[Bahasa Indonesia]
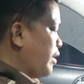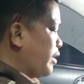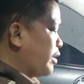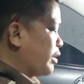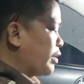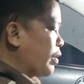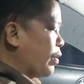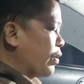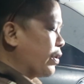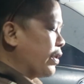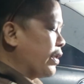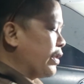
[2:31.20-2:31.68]

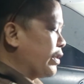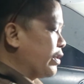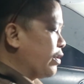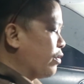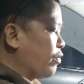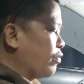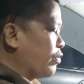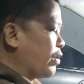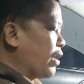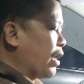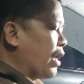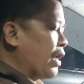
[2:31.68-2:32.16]
Historis
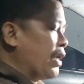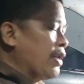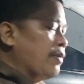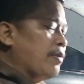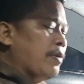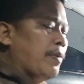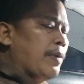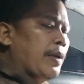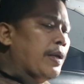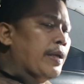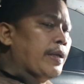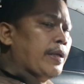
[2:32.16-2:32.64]
kerusakan di
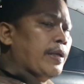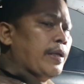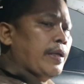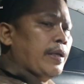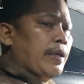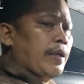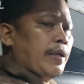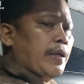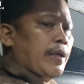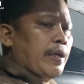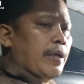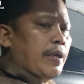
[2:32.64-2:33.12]
mobil
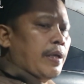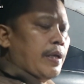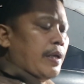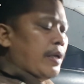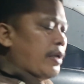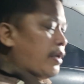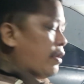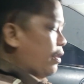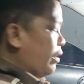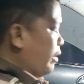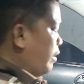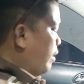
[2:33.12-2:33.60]
ini
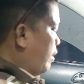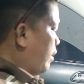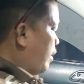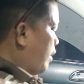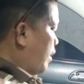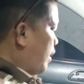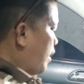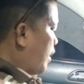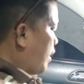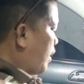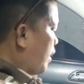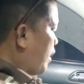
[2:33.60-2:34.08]

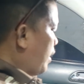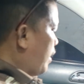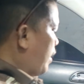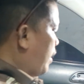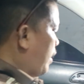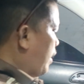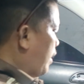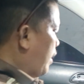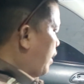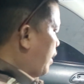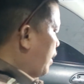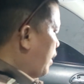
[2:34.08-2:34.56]

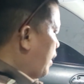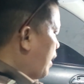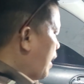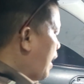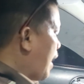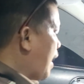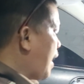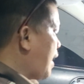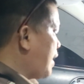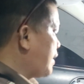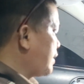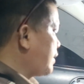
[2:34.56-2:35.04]
dari
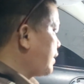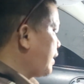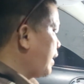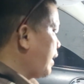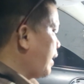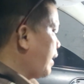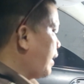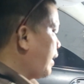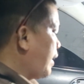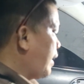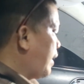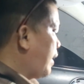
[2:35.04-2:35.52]

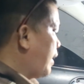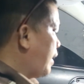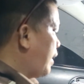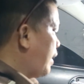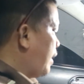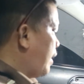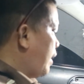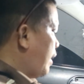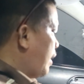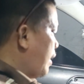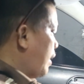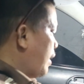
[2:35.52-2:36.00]
AC
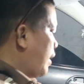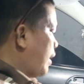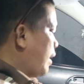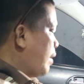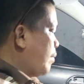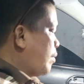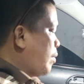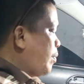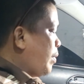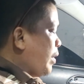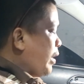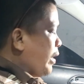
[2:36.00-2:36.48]

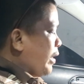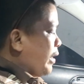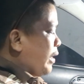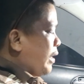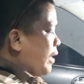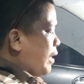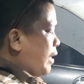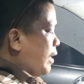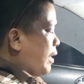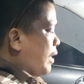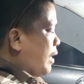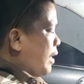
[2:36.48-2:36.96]
Di mobil
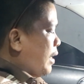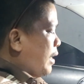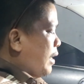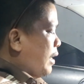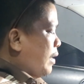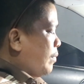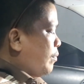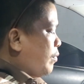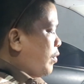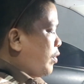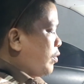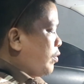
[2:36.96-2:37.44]
ini
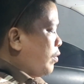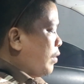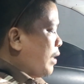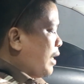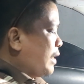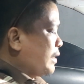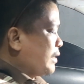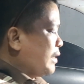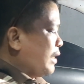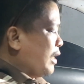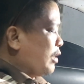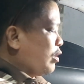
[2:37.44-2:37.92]
ada modul
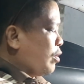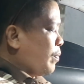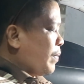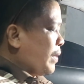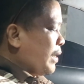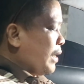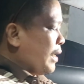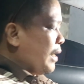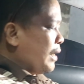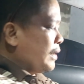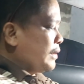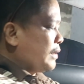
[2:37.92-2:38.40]
AC atau
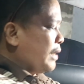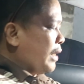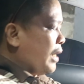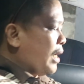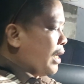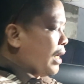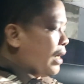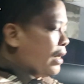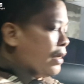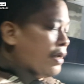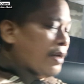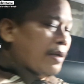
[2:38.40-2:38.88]
panel AC
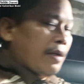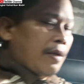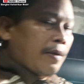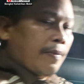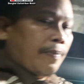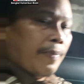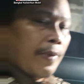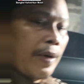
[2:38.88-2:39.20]
yang ada di